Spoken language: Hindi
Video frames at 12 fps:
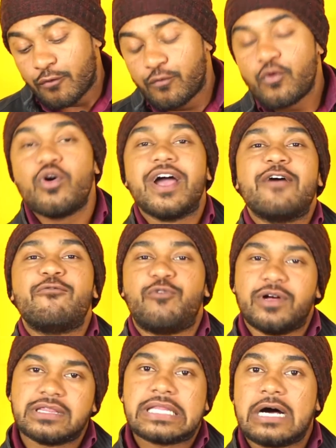वो है
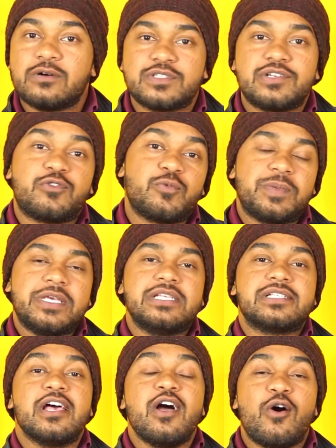वन थाउजेंड
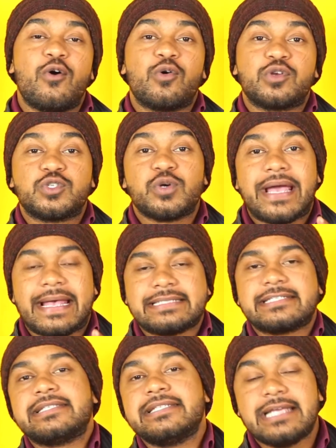रुपीज़ और जो
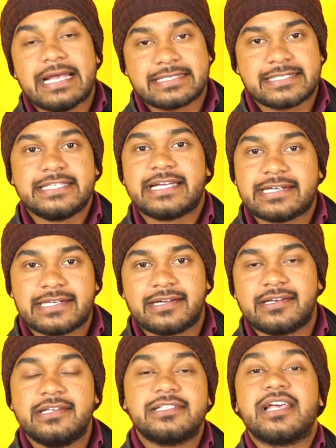एस सी एस टी
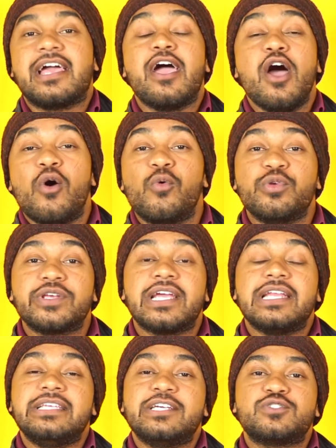कैटेगरीज़ हैं
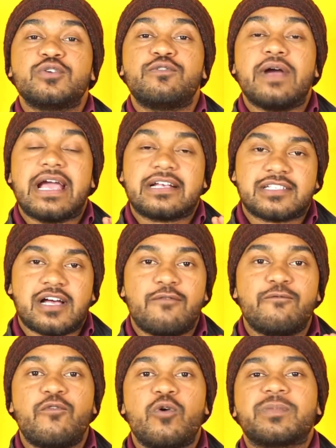उनके लिए जो
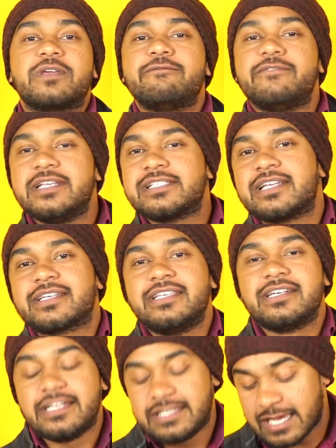एग्ज़ाम फॉर्म की फ़ीस
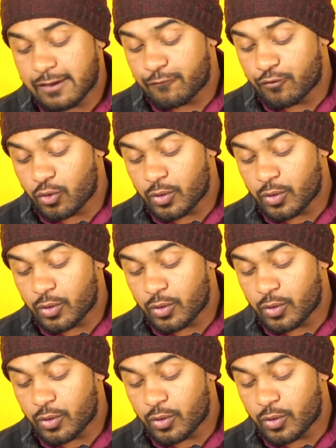रखी गई है वो